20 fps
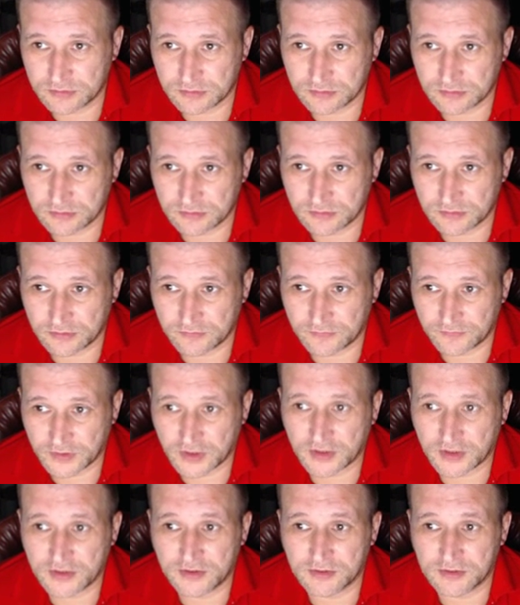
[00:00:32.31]

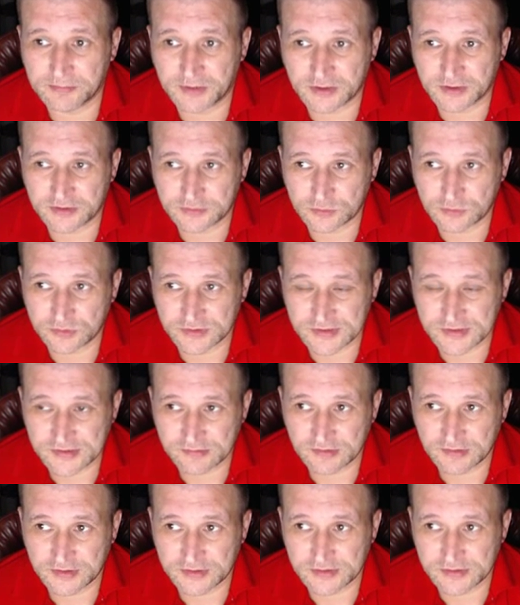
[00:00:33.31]
VK э, Helper, который
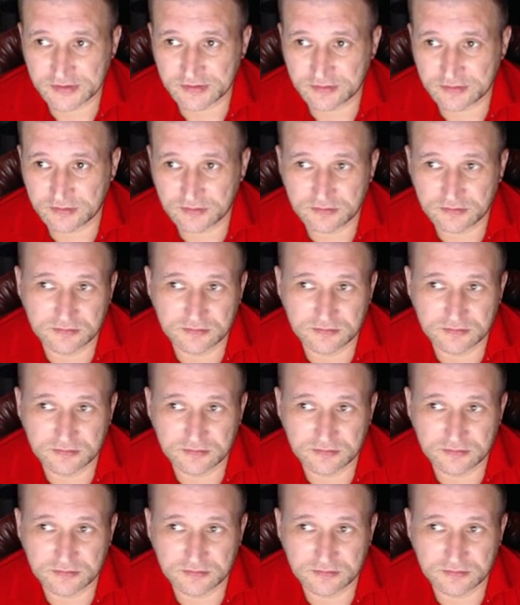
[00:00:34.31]
называется.